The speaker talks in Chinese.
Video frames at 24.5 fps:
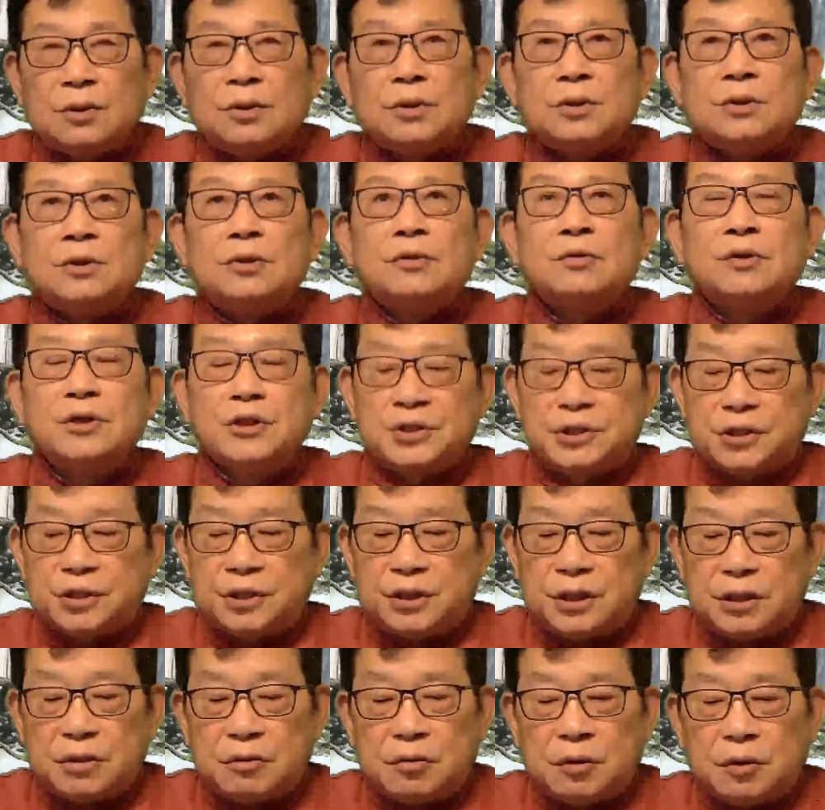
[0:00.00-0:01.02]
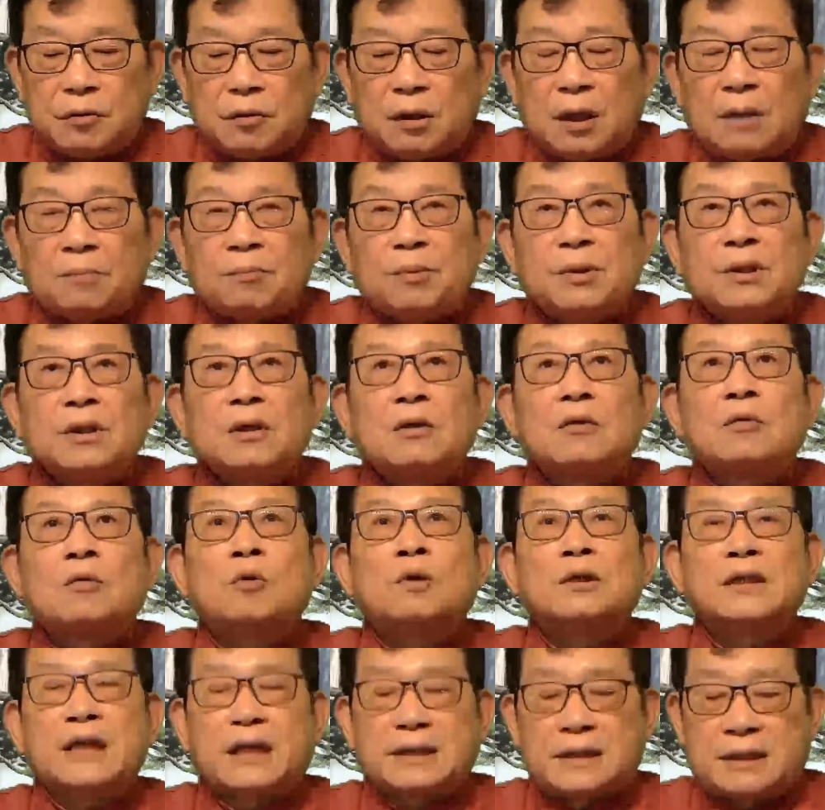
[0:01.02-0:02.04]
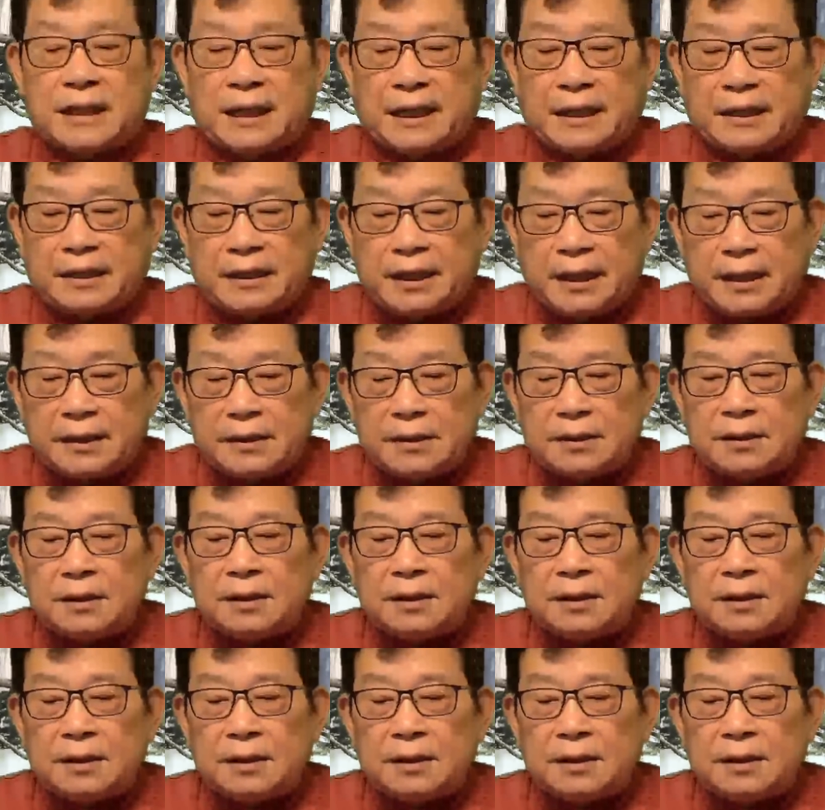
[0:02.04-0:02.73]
由于资金匮乏，不能够扩大产能，